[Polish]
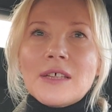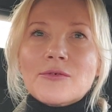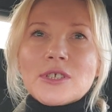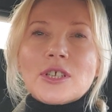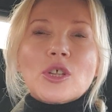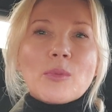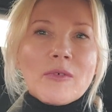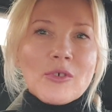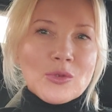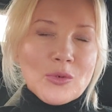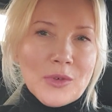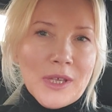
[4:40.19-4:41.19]
Wszystko to
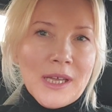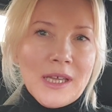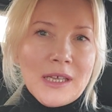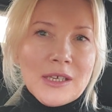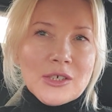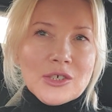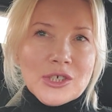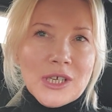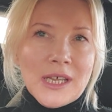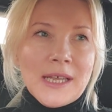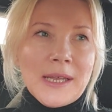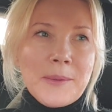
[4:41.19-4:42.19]
powoduje,
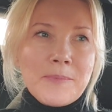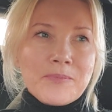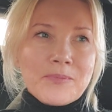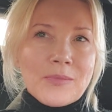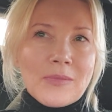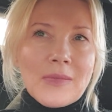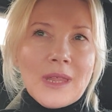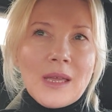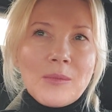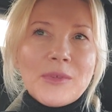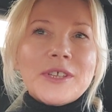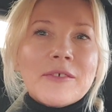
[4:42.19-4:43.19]
że
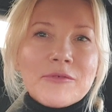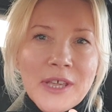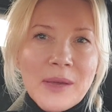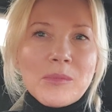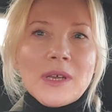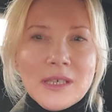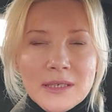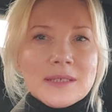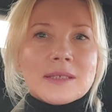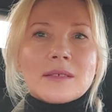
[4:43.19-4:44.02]
my nie wiemy,